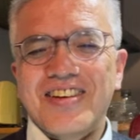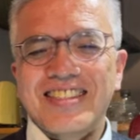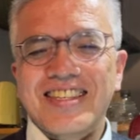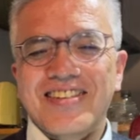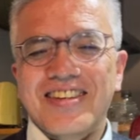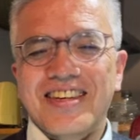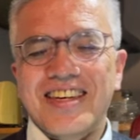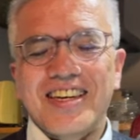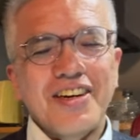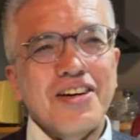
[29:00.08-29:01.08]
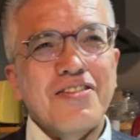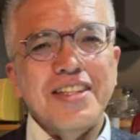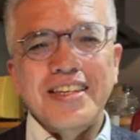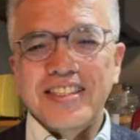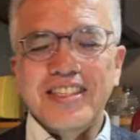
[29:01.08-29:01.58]
あったように
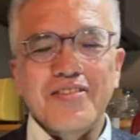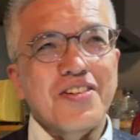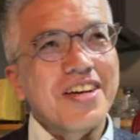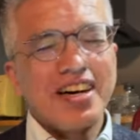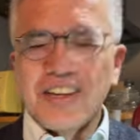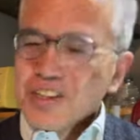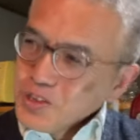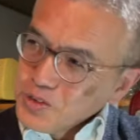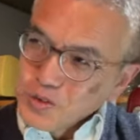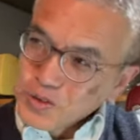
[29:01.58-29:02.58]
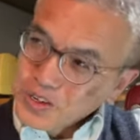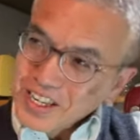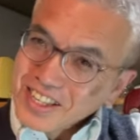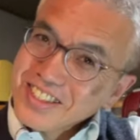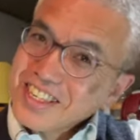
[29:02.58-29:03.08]
私自身もねこれ
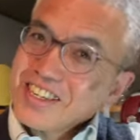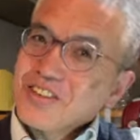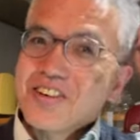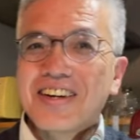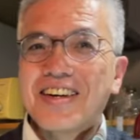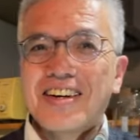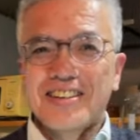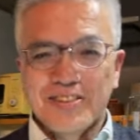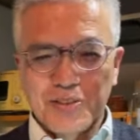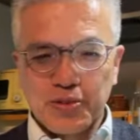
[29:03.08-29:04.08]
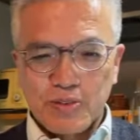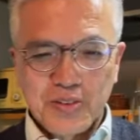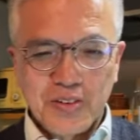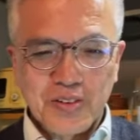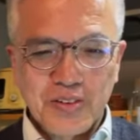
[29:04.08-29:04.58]
やっていいのかな
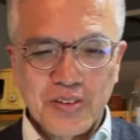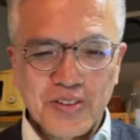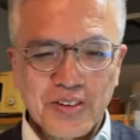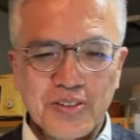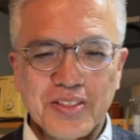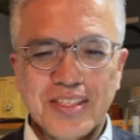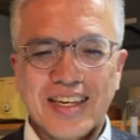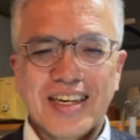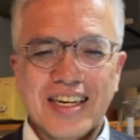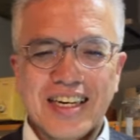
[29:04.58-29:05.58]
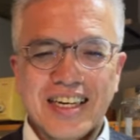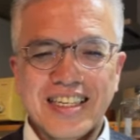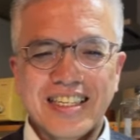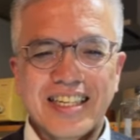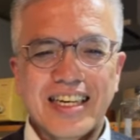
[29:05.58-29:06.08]
こんなことして
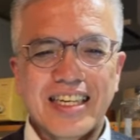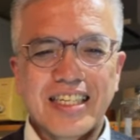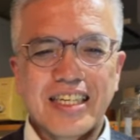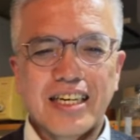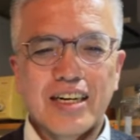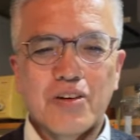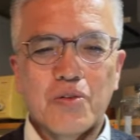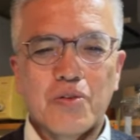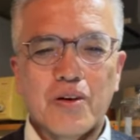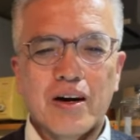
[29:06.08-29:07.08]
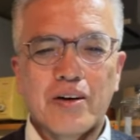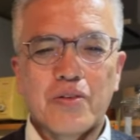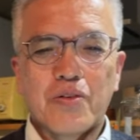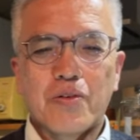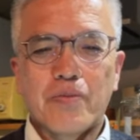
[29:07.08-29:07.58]
あ
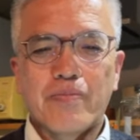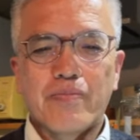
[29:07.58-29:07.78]
の、